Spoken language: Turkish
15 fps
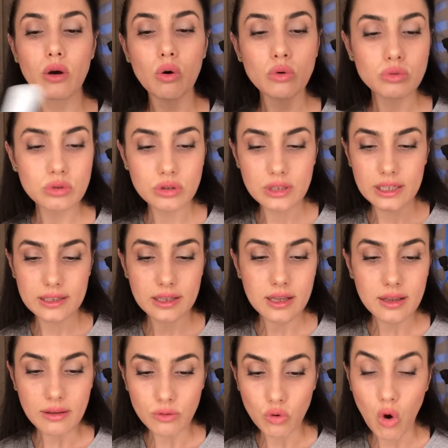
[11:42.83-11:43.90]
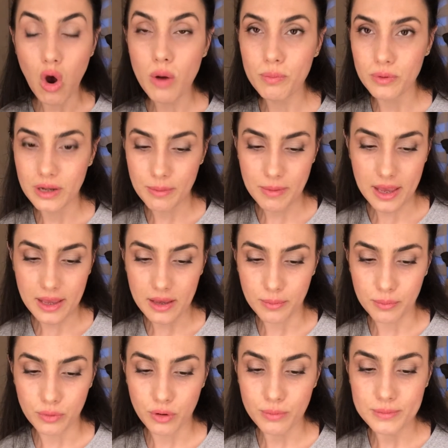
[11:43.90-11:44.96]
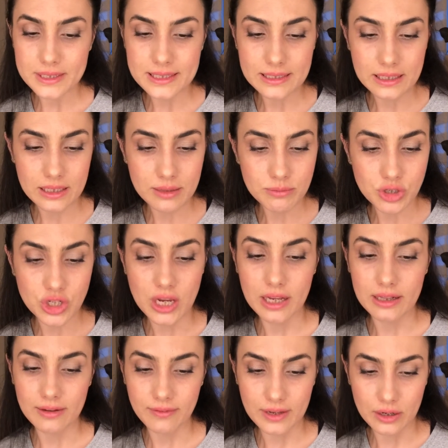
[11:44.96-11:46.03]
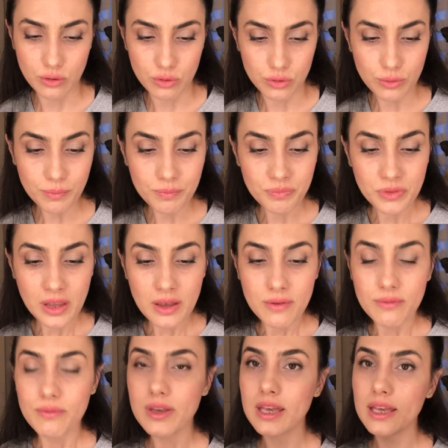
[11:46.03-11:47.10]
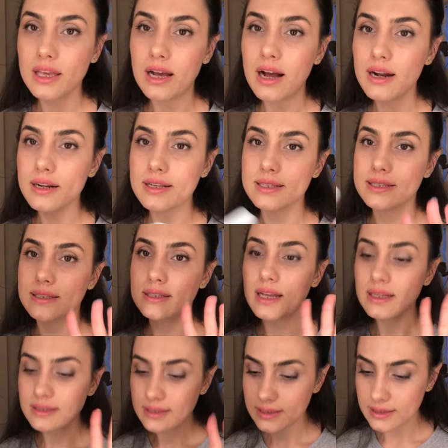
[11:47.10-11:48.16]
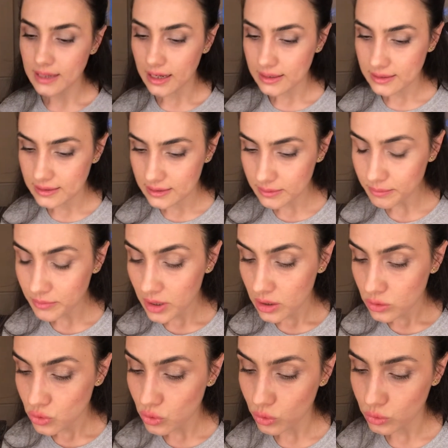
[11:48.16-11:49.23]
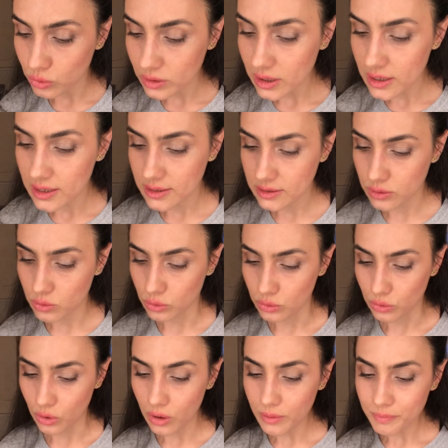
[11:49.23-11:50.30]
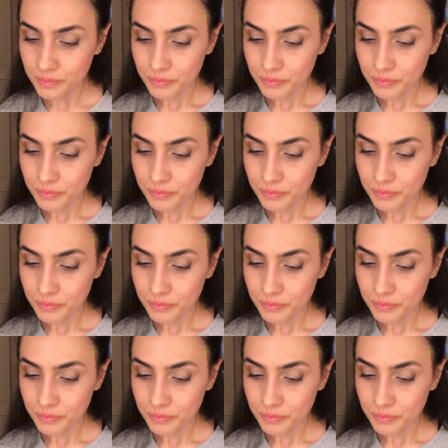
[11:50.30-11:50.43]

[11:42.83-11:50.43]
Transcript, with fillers: Onunla da törpülemeyi yapıyorum. İstediğim şekli veriyorum. Ve arkasından tırnaklarım çoğunlukla hazır oluyor.